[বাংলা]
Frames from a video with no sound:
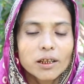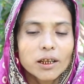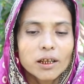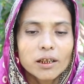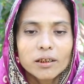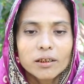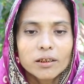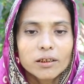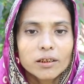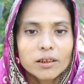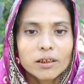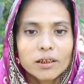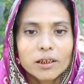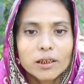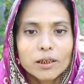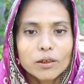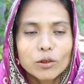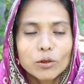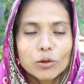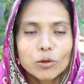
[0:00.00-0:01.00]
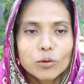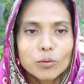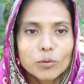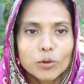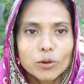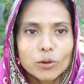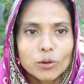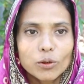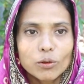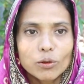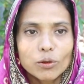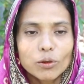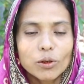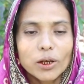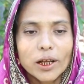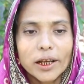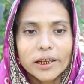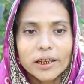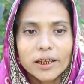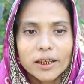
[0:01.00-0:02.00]
না এরকম লোক কোনো
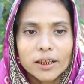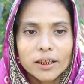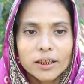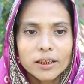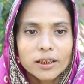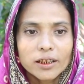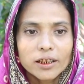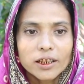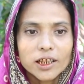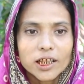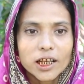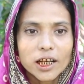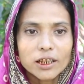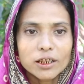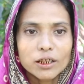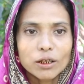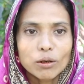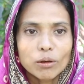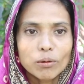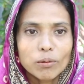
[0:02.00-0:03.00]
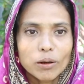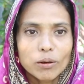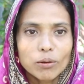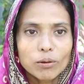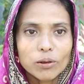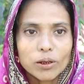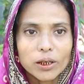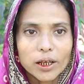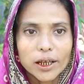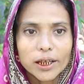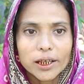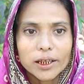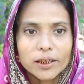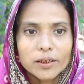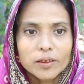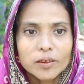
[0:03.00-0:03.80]
নাই সাহায্য করবার লোক নাই